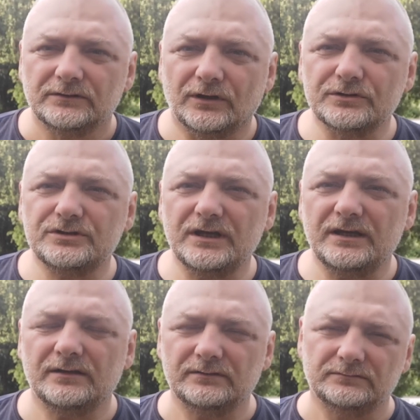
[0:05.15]
Oggi
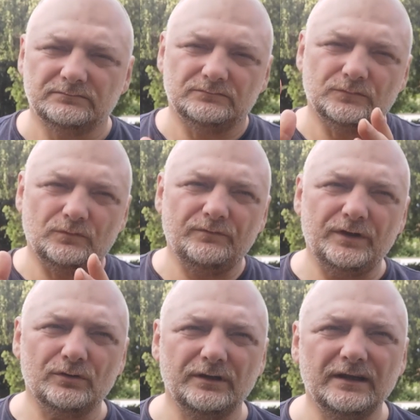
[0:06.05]
un
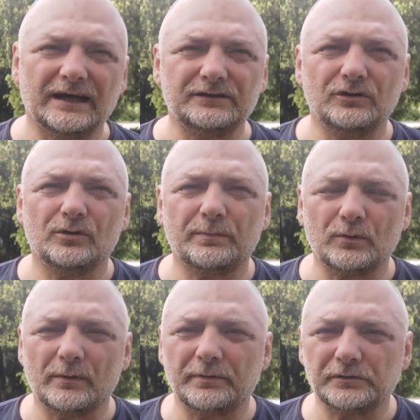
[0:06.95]
video didattico per
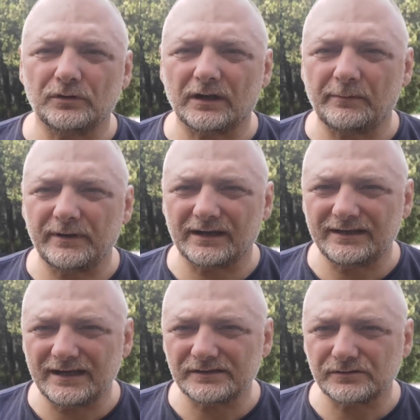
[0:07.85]
una persona che mi ha
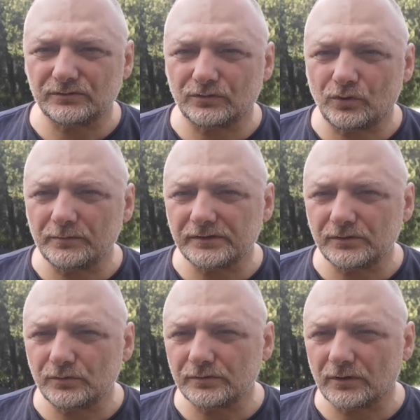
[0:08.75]
chiesto come
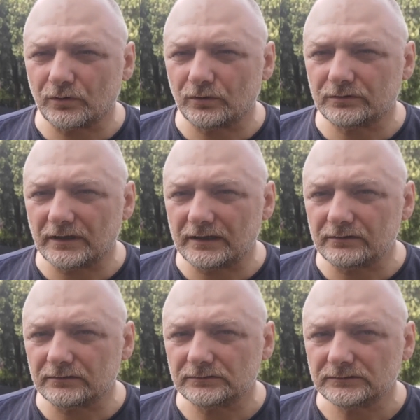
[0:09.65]
si usa un
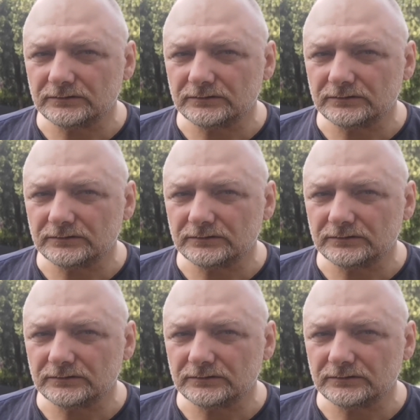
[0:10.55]
coltello